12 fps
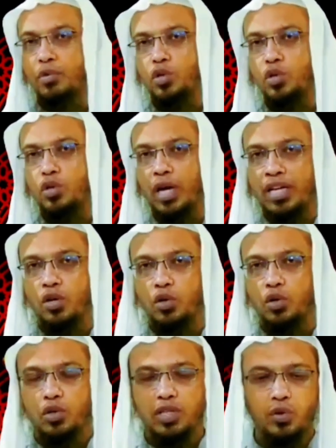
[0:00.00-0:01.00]
প্রচলিত আইনে
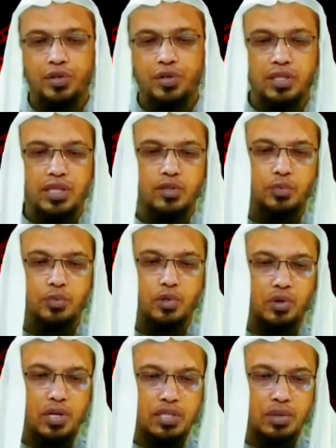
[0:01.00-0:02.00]
হয়তো এটা রয়েছে তেজ্যপুত্র
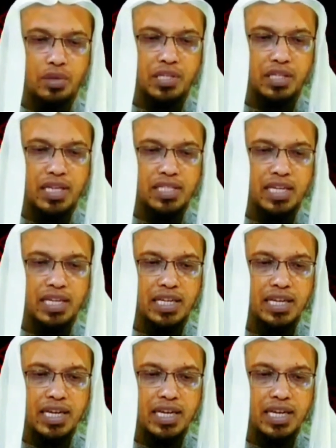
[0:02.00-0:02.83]
করা ইসলাম এটা জায়েজ নাই